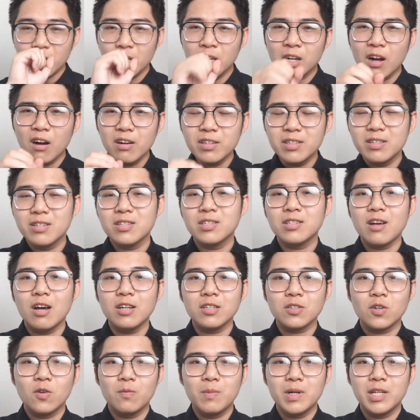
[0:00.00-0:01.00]
Có những shot
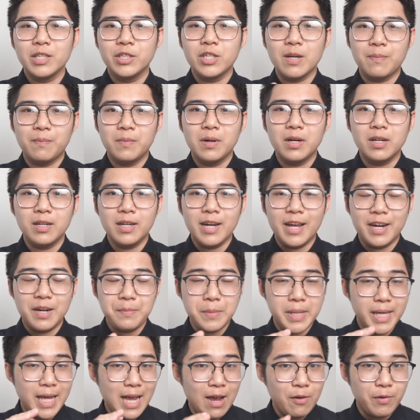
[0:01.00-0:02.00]
của mình chụp á, là nó
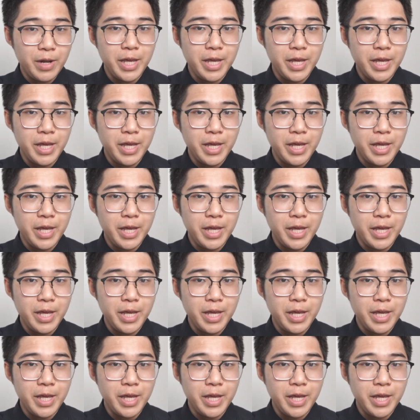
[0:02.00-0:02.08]
bị ao